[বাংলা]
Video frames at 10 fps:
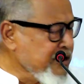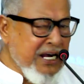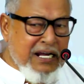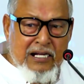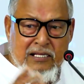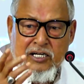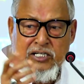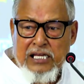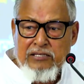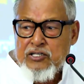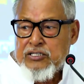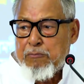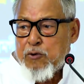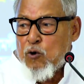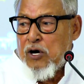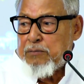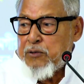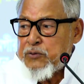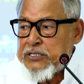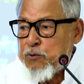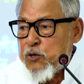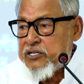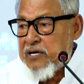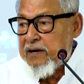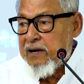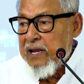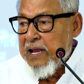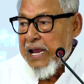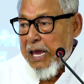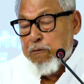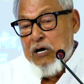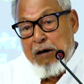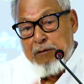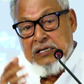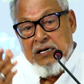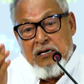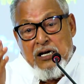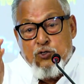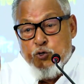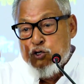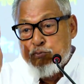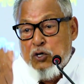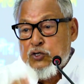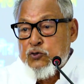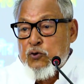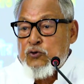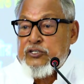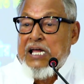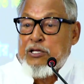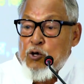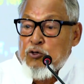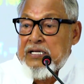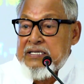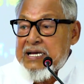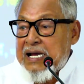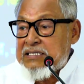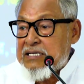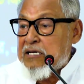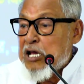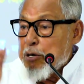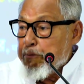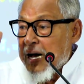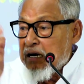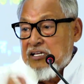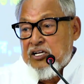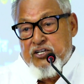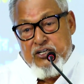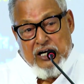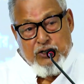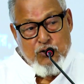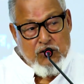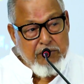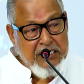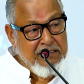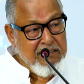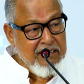সেখানে তিনি শান্তি স্থাপন করার ব্যবস্থা করেছিলেন এবং আমাদের সুস্পষ্ট জাতীয়তা দিয়ে গেছেন বাংলাদেশি জাতীয়তাবাদ